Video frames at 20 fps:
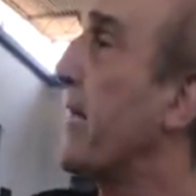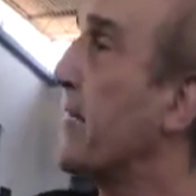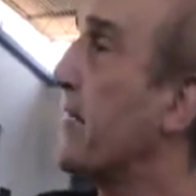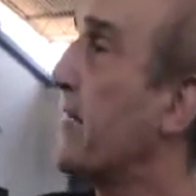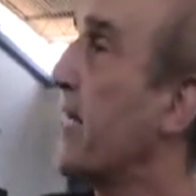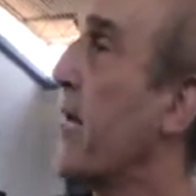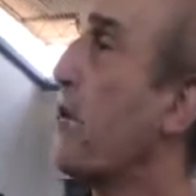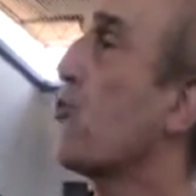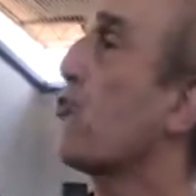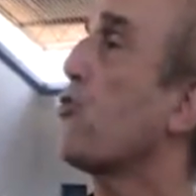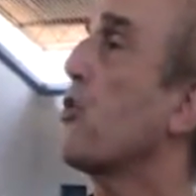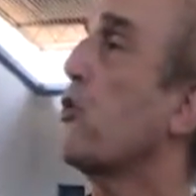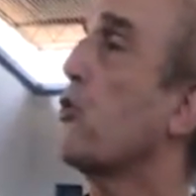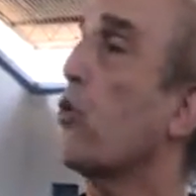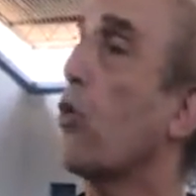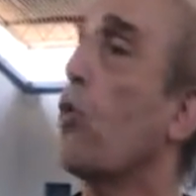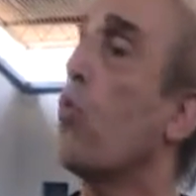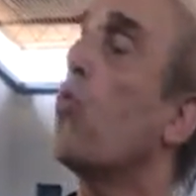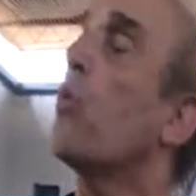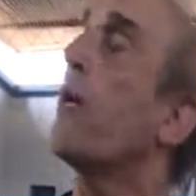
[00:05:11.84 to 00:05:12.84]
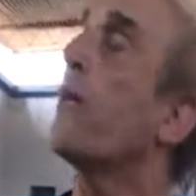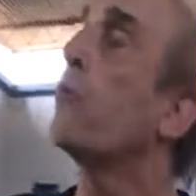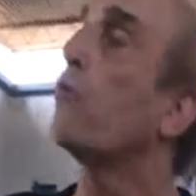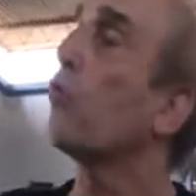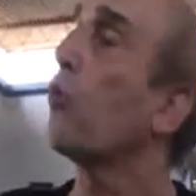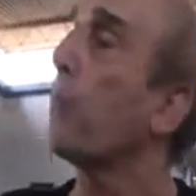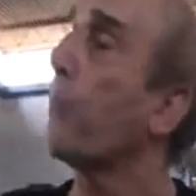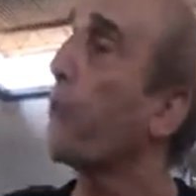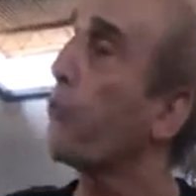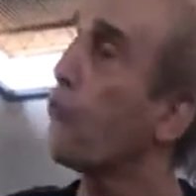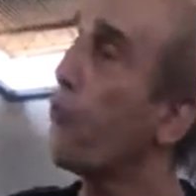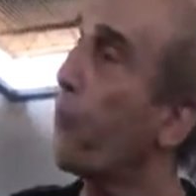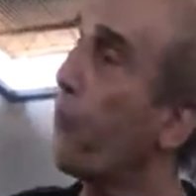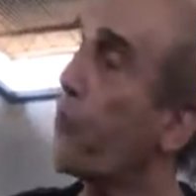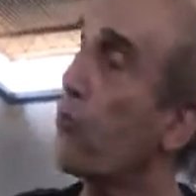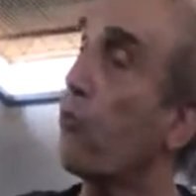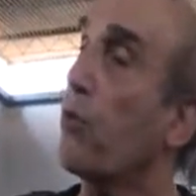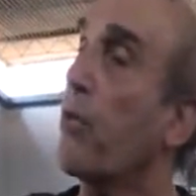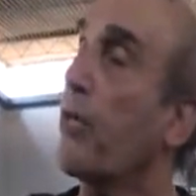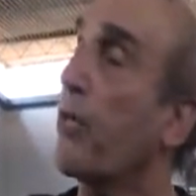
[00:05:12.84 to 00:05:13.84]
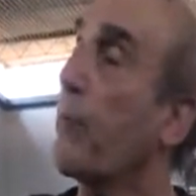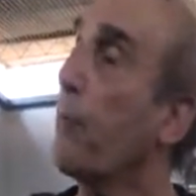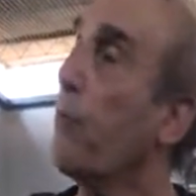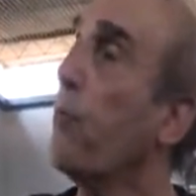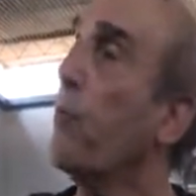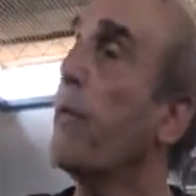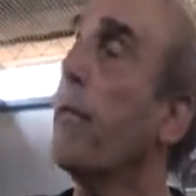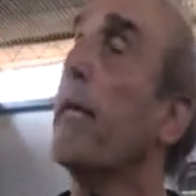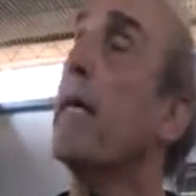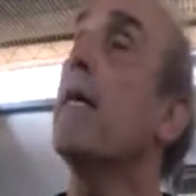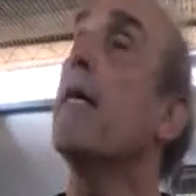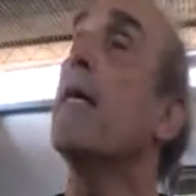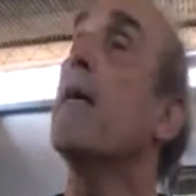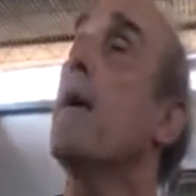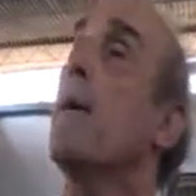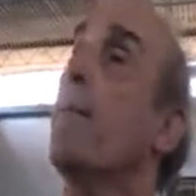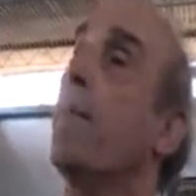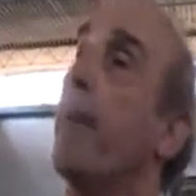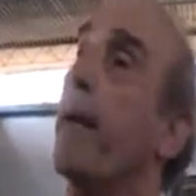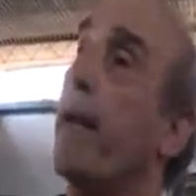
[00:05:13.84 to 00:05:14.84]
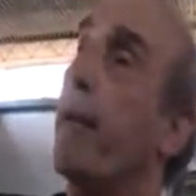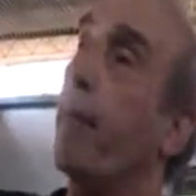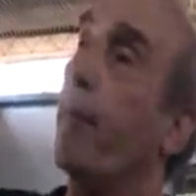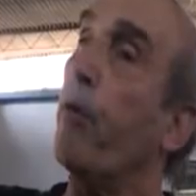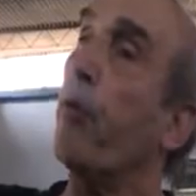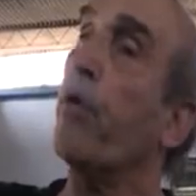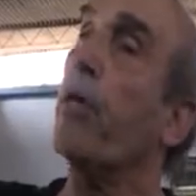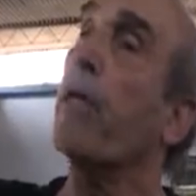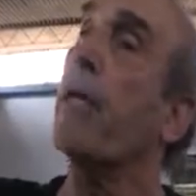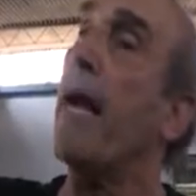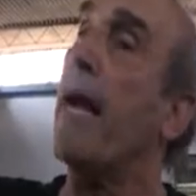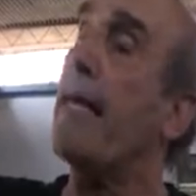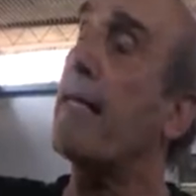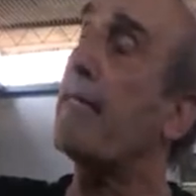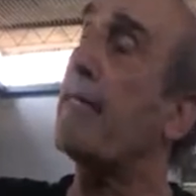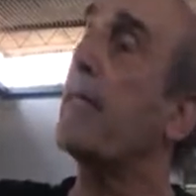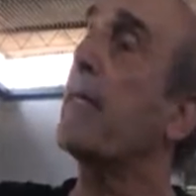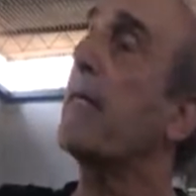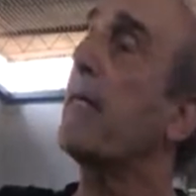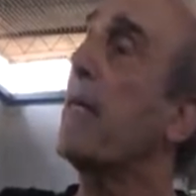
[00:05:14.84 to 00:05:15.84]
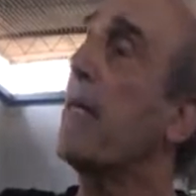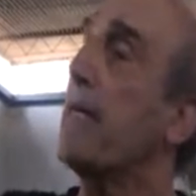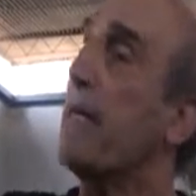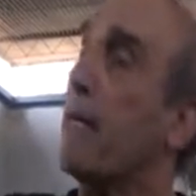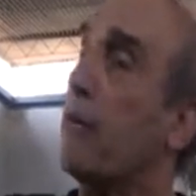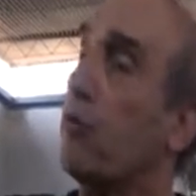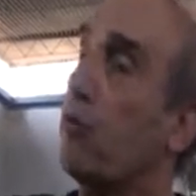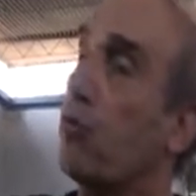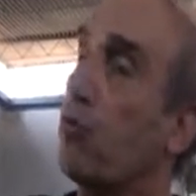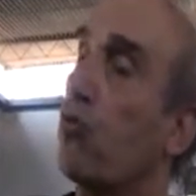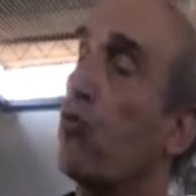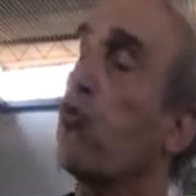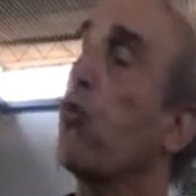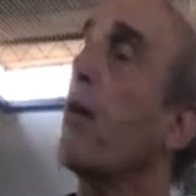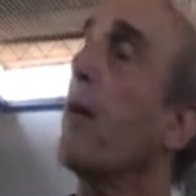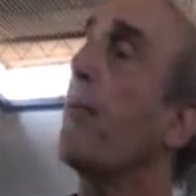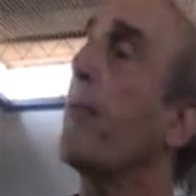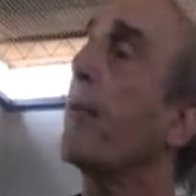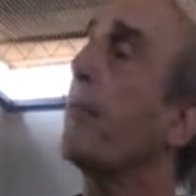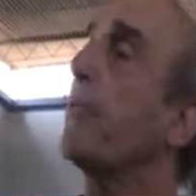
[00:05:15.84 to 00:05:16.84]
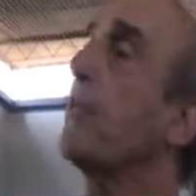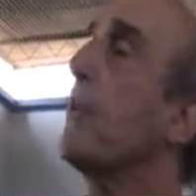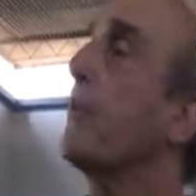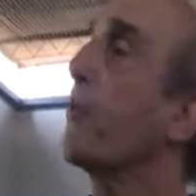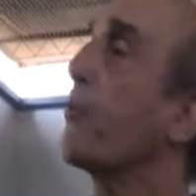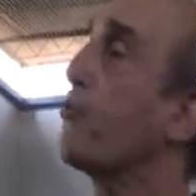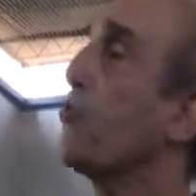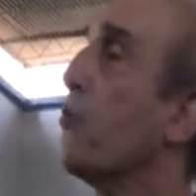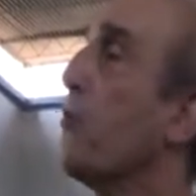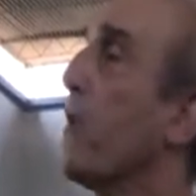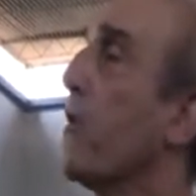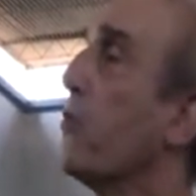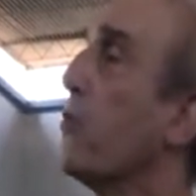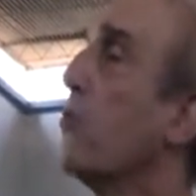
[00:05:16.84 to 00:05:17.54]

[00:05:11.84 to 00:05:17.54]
en este año se introduzca dentro del presupuesto de la República para poder hacer la construcción a partir del próximo